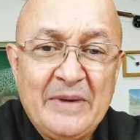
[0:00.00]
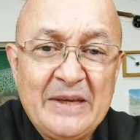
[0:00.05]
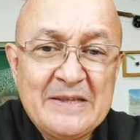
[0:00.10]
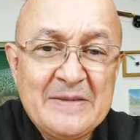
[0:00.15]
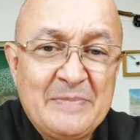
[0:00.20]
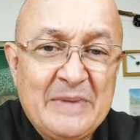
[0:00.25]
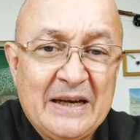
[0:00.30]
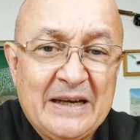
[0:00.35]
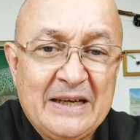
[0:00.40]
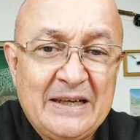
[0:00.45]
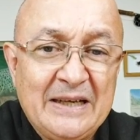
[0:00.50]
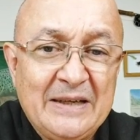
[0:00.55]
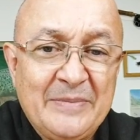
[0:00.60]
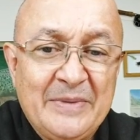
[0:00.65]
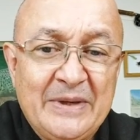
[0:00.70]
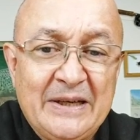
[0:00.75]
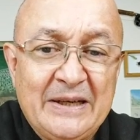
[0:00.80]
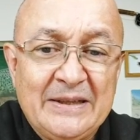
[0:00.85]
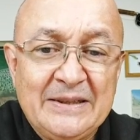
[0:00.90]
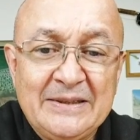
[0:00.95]
mesma
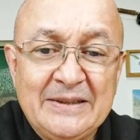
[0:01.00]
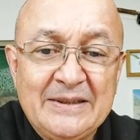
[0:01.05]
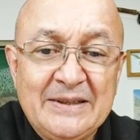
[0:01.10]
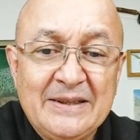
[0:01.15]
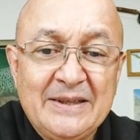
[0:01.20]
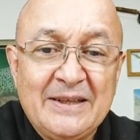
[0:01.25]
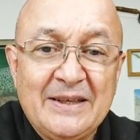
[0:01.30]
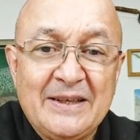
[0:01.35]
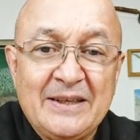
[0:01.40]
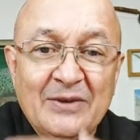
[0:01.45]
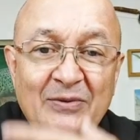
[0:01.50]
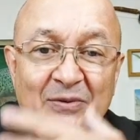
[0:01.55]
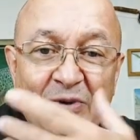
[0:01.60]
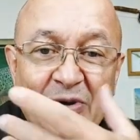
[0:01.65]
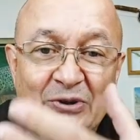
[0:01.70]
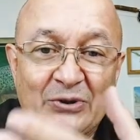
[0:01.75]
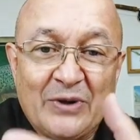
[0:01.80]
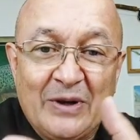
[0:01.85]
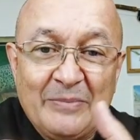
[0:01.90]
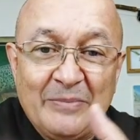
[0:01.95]
câmera que um
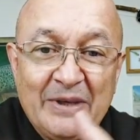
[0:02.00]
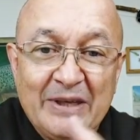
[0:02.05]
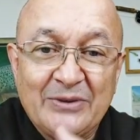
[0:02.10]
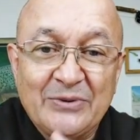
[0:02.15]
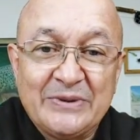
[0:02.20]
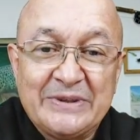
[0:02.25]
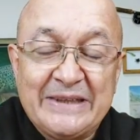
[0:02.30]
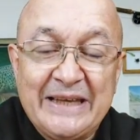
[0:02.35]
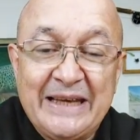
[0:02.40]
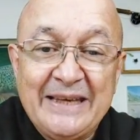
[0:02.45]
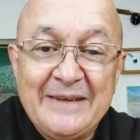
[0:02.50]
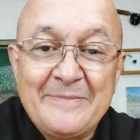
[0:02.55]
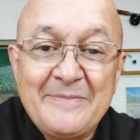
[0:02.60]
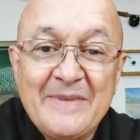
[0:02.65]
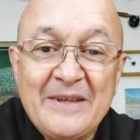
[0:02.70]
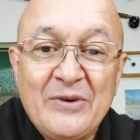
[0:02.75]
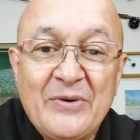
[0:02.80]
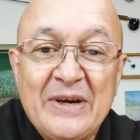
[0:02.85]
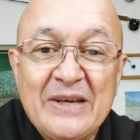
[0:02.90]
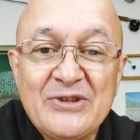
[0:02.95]
outro amigo tem,
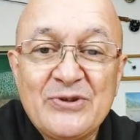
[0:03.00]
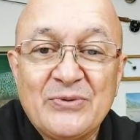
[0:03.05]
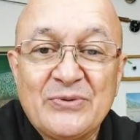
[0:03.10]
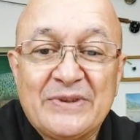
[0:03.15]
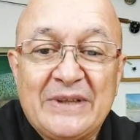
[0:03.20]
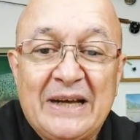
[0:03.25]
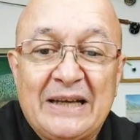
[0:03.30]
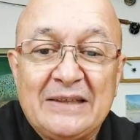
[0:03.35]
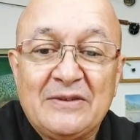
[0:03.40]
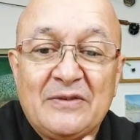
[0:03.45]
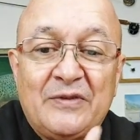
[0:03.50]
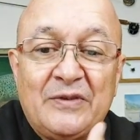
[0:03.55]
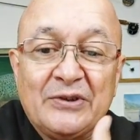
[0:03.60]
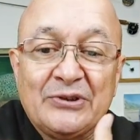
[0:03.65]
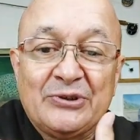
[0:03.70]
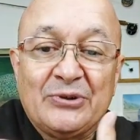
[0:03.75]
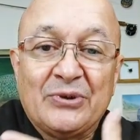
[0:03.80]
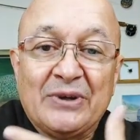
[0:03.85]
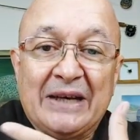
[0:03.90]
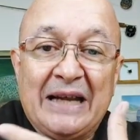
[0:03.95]
e o resultado
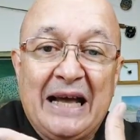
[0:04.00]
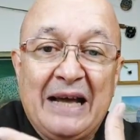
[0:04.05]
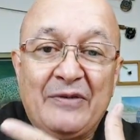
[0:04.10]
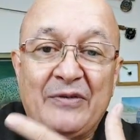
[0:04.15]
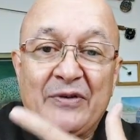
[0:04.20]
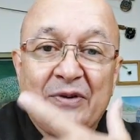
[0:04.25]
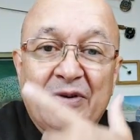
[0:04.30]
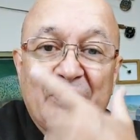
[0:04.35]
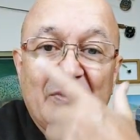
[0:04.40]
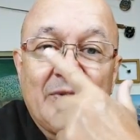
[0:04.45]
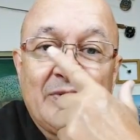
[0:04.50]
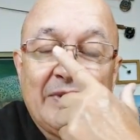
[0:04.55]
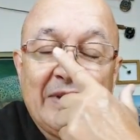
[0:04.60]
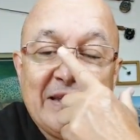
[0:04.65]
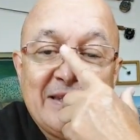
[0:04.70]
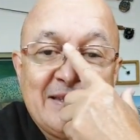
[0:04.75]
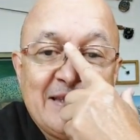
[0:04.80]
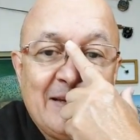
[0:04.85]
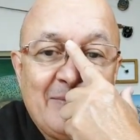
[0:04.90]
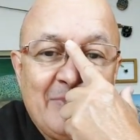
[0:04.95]
fotográfico
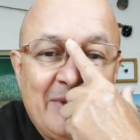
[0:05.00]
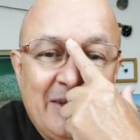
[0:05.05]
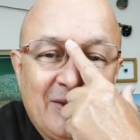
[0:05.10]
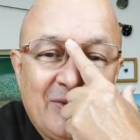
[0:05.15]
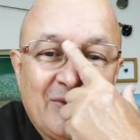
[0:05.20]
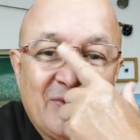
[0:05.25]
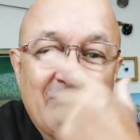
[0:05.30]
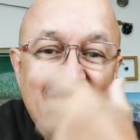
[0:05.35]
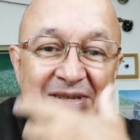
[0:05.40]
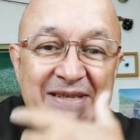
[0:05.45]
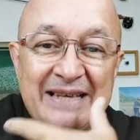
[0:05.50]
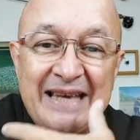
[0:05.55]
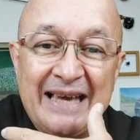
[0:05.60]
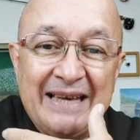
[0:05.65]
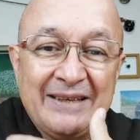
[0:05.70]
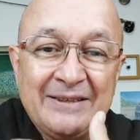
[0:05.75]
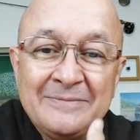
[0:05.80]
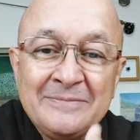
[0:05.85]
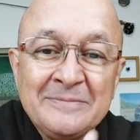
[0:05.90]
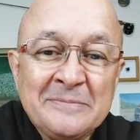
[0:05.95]
que esse amigo
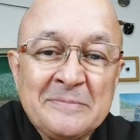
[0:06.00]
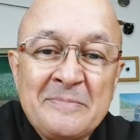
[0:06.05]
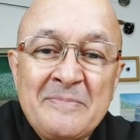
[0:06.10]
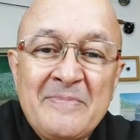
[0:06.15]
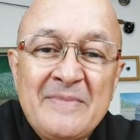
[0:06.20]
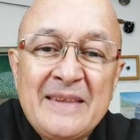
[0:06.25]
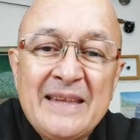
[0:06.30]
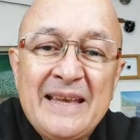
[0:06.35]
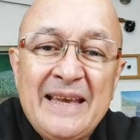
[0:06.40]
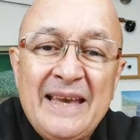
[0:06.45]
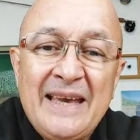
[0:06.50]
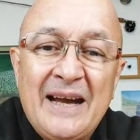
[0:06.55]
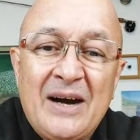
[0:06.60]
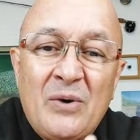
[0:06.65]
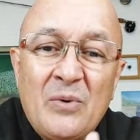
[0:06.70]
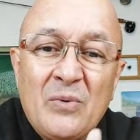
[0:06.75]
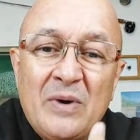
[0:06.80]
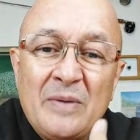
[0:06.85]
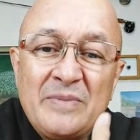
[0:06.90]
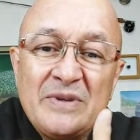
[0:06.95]
consegue é
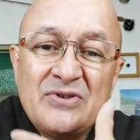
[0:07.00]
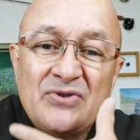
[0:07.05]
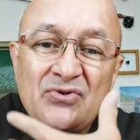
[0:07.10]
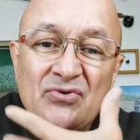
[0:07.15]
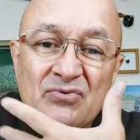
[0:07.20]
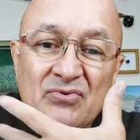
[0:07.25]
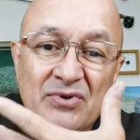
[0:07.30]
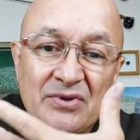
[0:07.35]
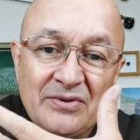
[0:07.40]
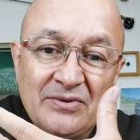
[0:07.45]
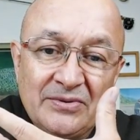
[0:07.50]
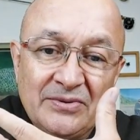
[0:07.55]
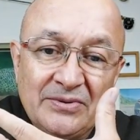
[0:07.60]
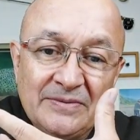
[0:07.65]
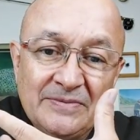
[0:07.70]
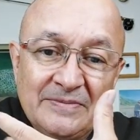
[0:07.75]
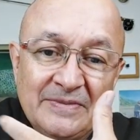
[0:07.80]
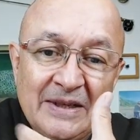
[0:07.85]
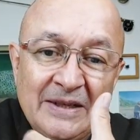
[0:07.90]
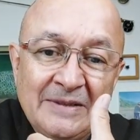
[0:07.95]
algo absurdo.
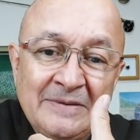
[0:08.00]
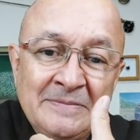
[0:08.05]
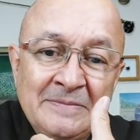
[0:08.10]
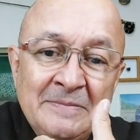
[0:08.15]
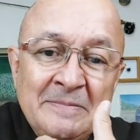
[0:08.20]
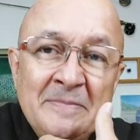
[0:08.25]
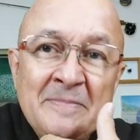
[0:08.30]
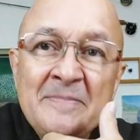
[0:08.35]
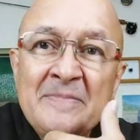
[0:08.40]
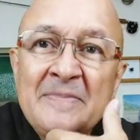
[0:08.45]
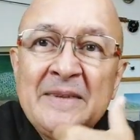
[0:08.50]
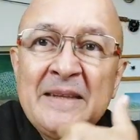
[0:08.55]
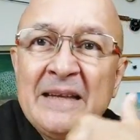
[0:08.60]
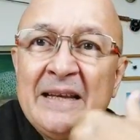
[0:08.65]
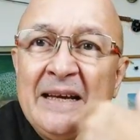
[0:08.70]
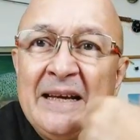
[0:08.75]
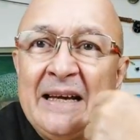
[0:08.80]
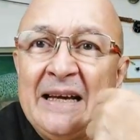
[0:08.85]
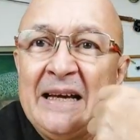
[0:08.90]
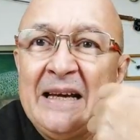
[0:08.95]
Né?
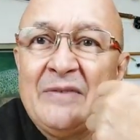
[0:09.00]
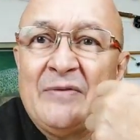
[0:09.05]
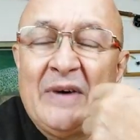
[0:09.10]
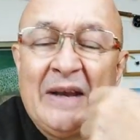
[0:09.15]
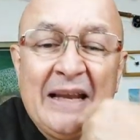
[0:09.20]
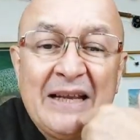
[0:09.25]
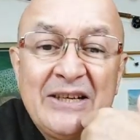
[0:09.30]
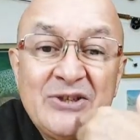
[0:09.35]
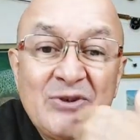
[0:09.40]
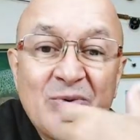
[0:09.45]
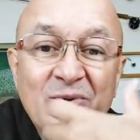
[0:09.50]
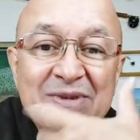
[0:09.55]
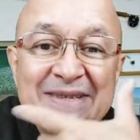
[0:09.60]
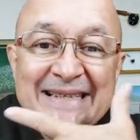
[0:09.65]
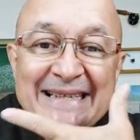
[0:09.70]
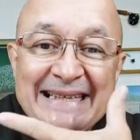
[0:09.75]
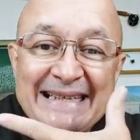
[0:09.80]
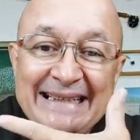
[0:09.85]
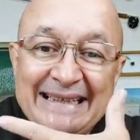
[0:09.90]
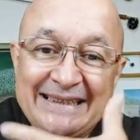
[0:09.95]
É, falar de
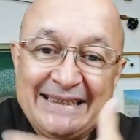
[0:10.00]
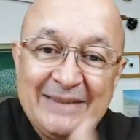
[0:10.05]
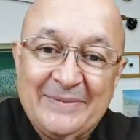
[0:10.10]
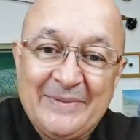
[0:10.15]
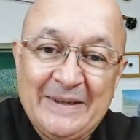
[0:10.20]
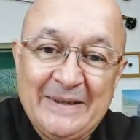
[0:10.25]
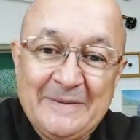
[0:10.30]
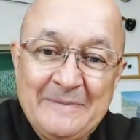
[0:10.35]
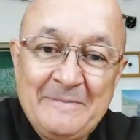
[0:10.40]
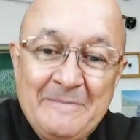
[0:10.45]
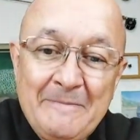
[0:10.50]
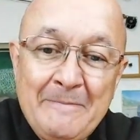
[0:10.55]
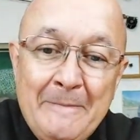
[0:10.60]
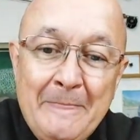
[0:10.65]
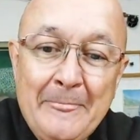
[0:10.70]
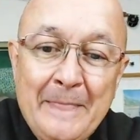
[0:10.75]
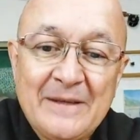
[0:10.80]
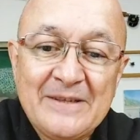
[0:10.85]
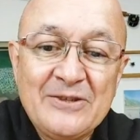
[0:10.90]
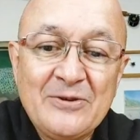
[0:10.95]
cozinha também.
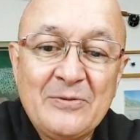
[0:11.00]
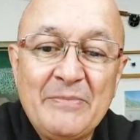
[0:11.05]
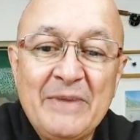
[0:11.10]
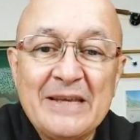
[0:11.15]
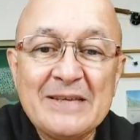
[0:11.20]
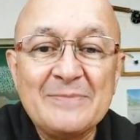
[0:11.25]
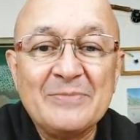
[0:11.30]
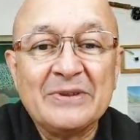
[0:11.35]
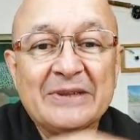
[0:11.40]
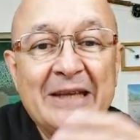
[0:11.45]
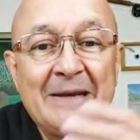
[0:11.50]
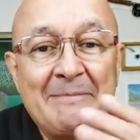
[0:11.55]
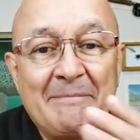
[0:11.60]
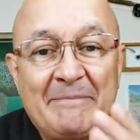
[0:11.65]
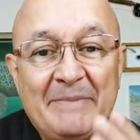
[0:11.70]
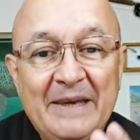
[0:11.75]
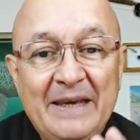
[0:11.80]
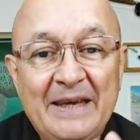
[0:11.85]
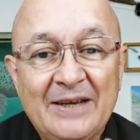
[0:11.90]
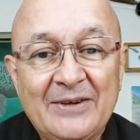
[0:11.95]
Assim, o mesmo
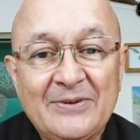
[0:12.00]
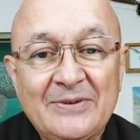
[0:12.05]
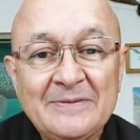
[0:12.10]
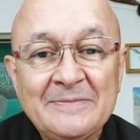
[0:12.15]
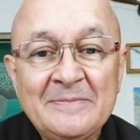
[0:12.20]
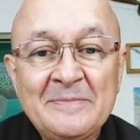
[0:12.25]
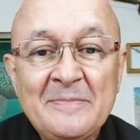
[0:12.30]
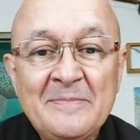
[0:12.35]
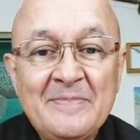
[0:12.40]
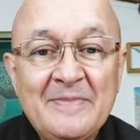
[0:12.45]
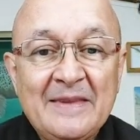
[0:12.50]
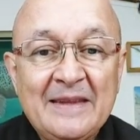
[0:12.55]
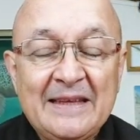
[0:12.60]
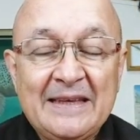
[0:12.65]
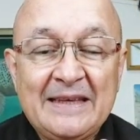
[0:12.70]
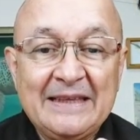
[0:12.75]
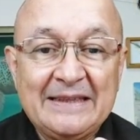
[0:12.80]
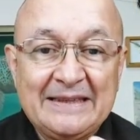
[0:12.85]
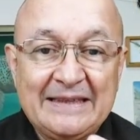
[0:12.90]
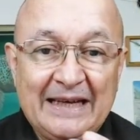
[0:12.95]
tempero
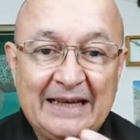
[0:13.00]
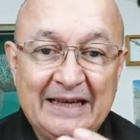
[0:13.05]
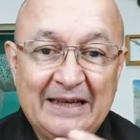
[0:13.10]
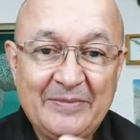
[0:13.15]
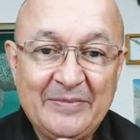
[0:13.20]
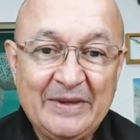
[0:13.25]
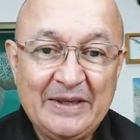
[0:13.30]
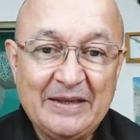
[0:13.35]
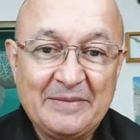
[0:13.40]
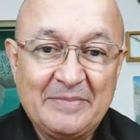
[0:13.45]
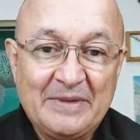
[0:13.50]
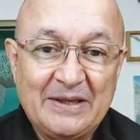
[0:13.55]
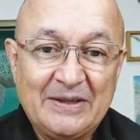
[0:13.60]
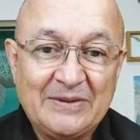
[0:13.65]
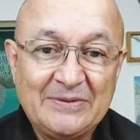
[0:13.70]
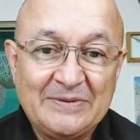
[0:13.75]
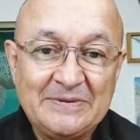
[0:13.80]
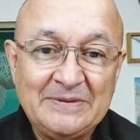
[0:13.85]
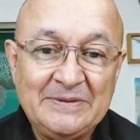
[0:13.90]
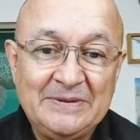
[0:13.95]
que está na minha
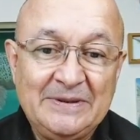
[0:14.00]
mão,